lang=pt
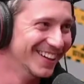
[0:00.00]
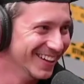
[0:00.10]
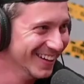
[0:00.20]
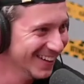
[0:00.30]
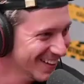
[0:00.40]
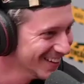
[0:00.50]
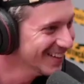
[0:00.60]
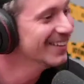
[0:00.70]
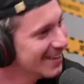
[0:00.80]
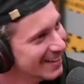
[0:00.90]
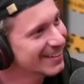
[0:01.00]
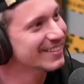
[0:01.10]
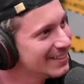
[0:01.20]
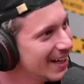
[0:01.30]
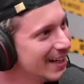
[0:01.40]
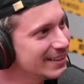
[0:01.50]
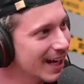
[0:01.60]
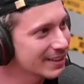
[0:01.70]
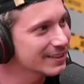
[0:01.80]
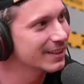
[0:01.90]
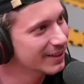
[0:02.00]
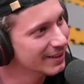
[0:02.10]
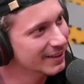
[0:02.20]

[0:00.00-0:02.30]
De cachaça? De cachaça.